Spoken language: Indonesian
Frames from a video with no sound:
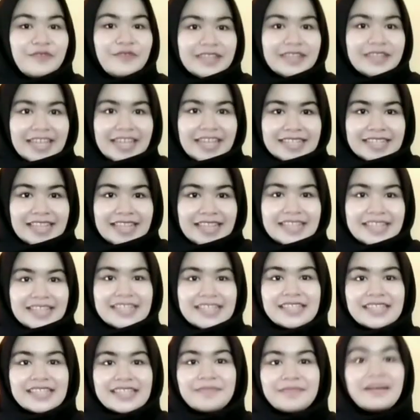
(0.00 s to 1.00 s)
voltaic cell
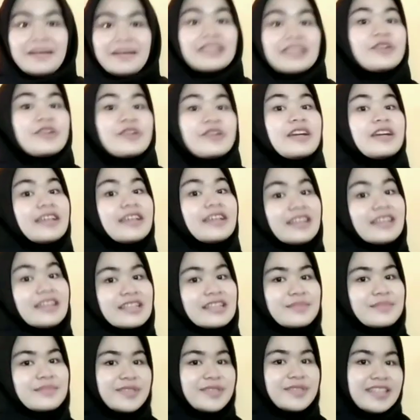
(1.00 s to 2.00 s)
system atau yang kita
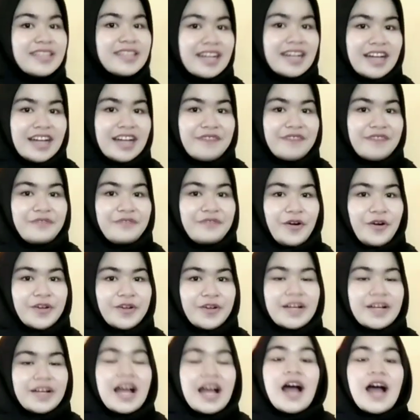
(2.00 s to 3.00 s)
sebut dengan AVOC
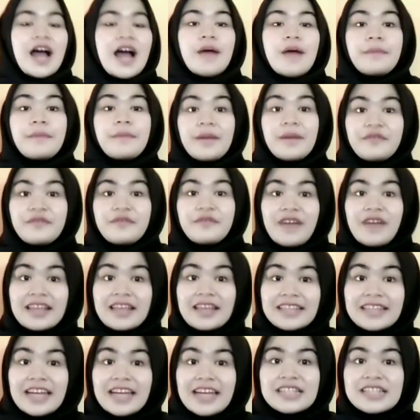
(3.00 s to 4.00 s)

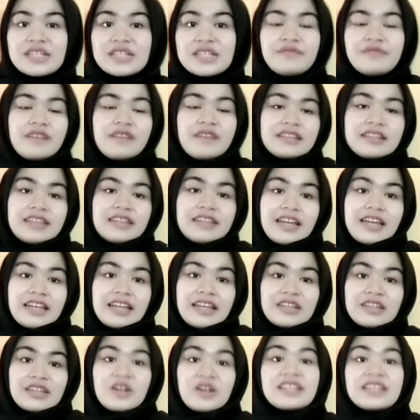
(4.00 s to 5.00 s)
memanfaatkan sifat
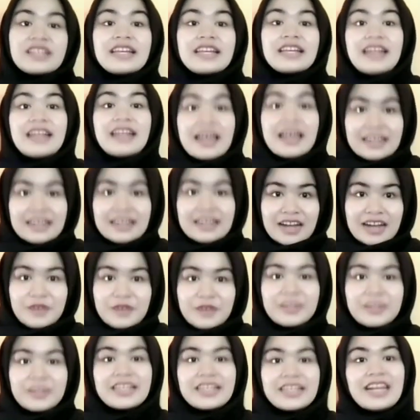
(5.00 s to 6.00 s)
keelektrolitan air
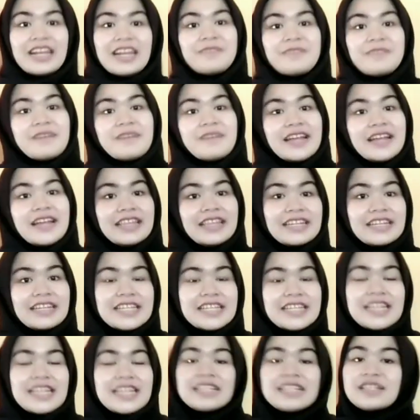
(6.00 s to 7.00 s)
laut dan limbah
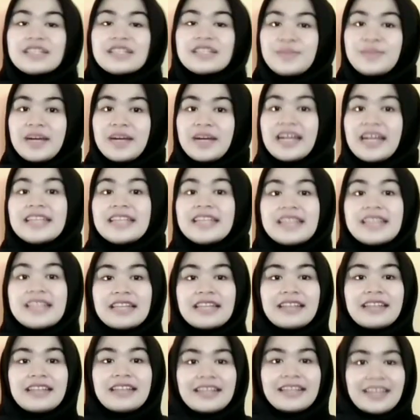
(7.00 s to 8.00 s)
deterjen sebagai
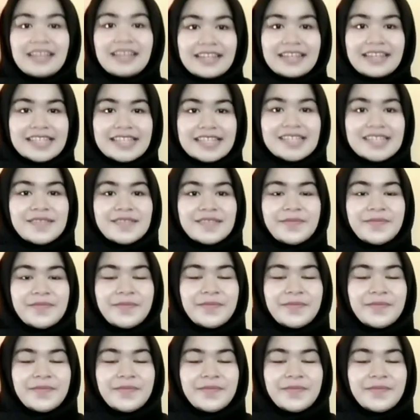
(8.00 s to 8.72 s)
zat katalis.